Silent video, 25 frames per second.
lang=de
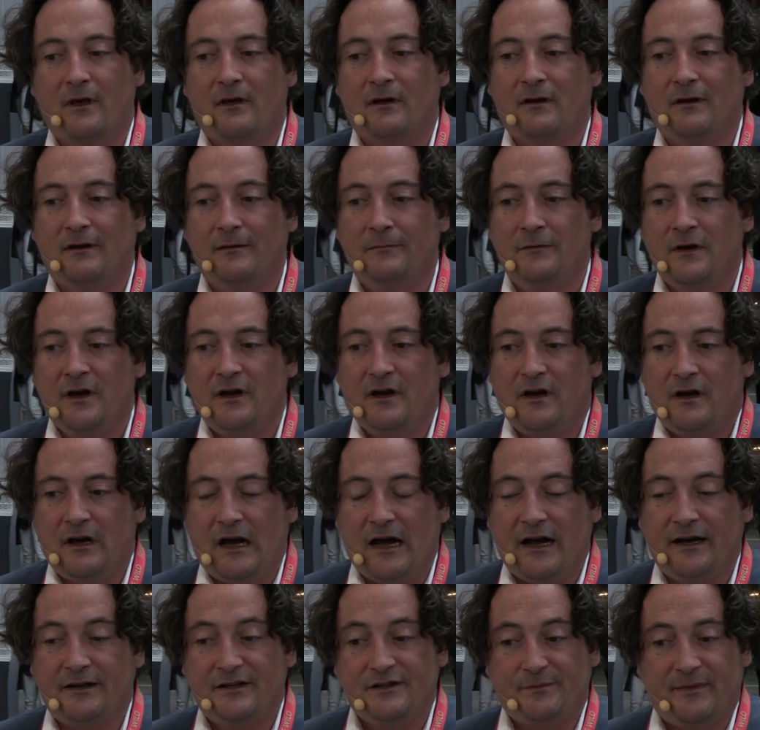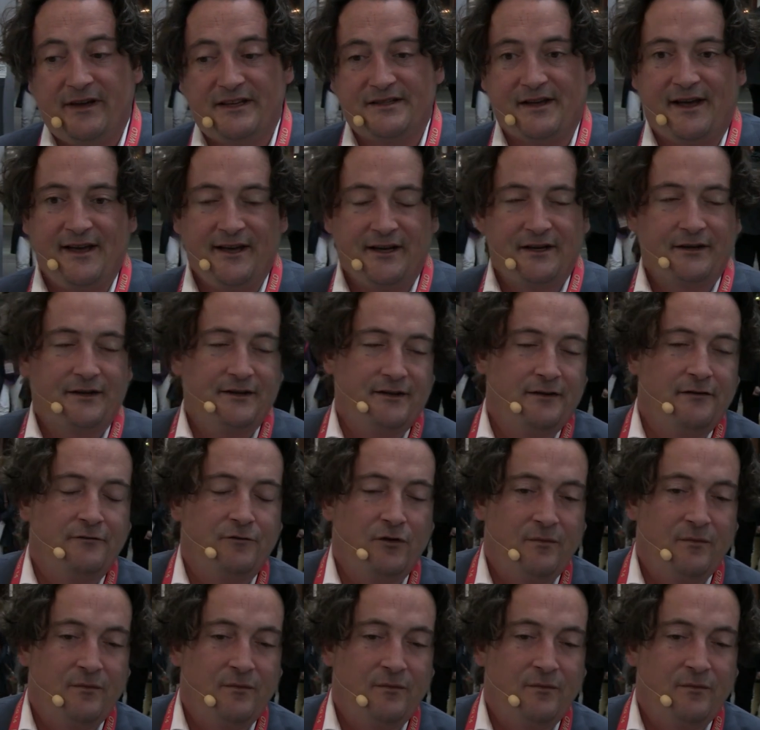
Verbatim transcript: äh, einen Space eingerichtet,